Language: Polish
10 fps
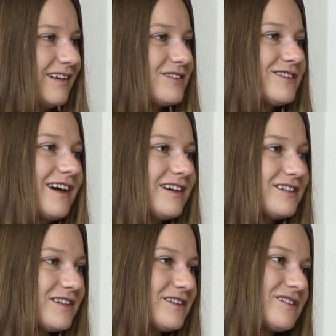Czy da
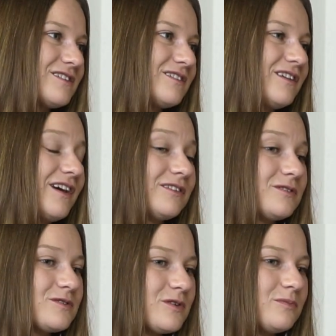się, czy jak to
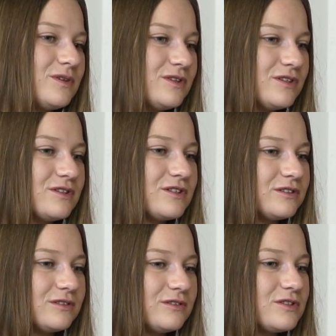zrobić,
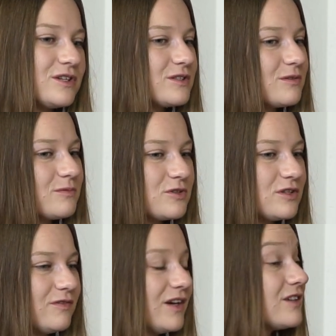czy, czy jest to
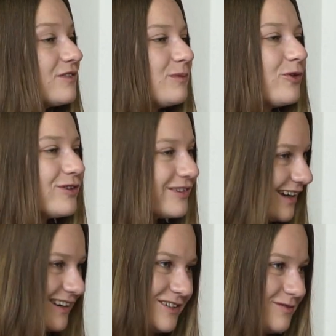możliwe, jak się w tym
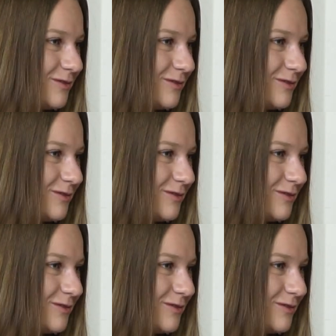odnaleźć w